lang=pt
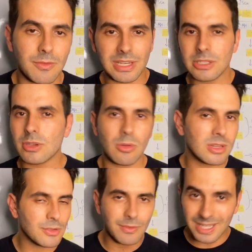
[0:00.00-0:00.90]
Eu falar isso agora,
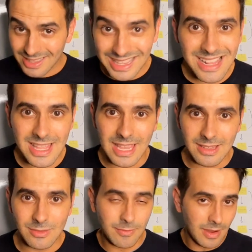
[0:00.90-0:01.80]
você não vai entender,
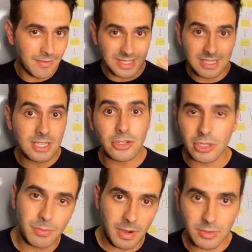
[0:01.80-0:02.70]
não vai fazer
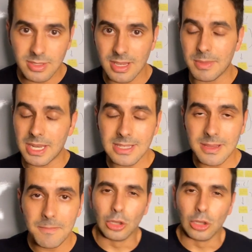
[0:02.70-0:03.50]
sentido para você, beleza?